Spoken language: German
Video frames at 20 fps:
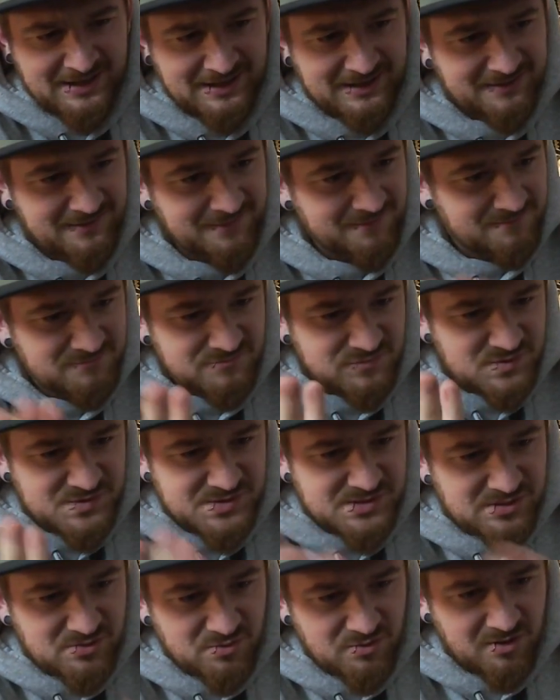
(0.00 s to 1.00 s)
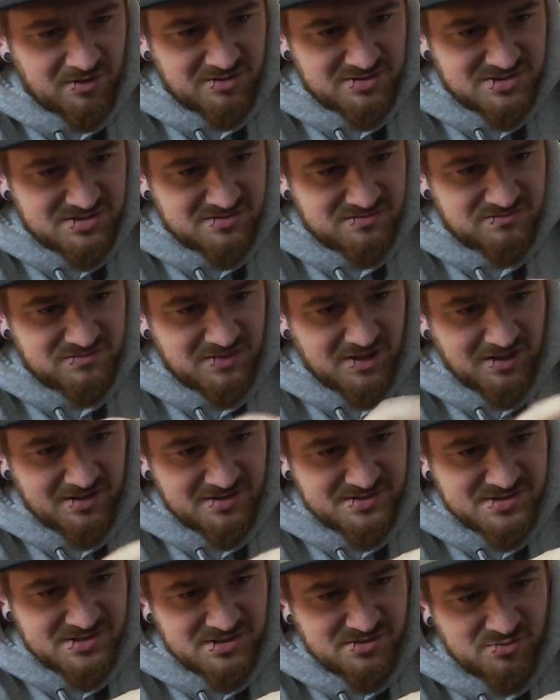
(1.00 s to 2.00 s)
Äh, es sieht gut aus. Ja,
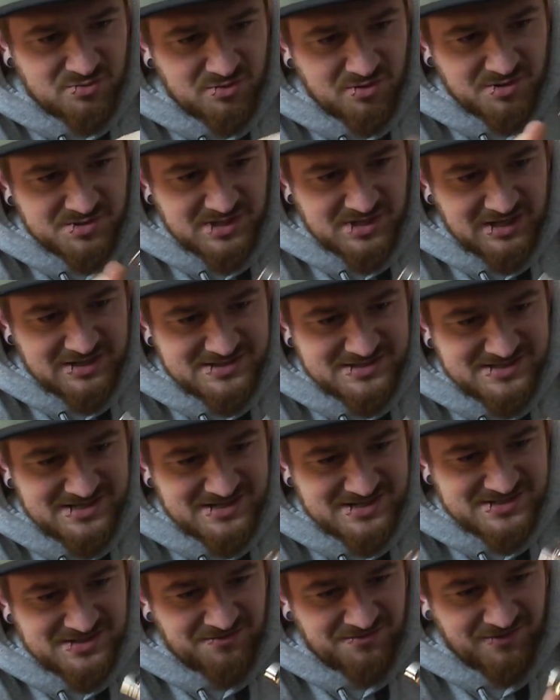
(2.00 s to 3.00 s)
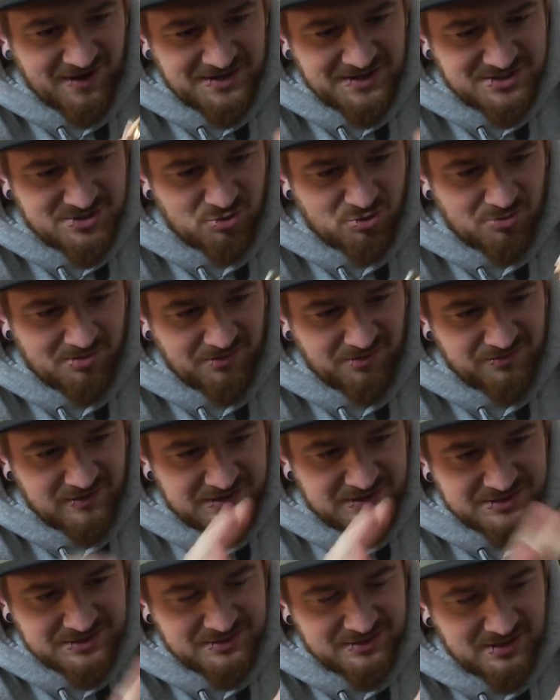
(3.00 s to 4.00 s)
es sieht gut aus. Alles sehr, sehr weiche
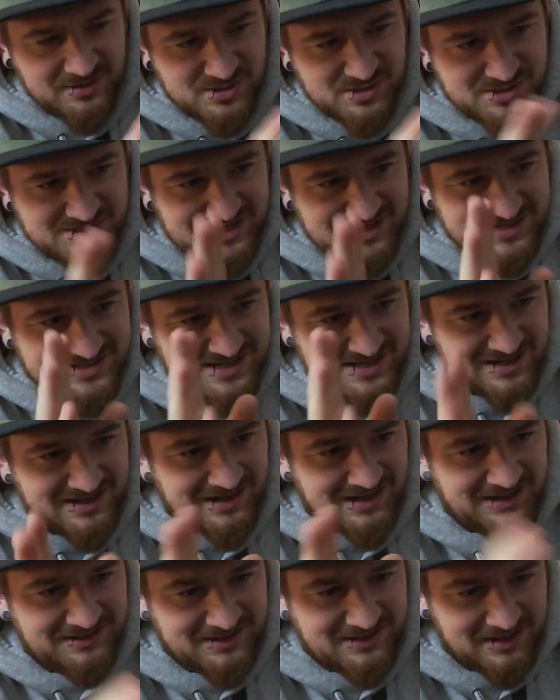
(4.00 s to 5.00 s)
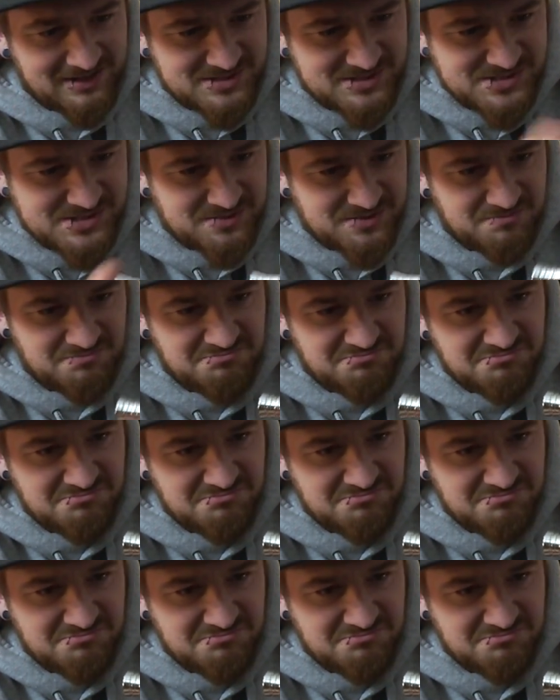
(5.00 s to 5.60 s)
Oberfläche. Also sehr, sehr glatt alles.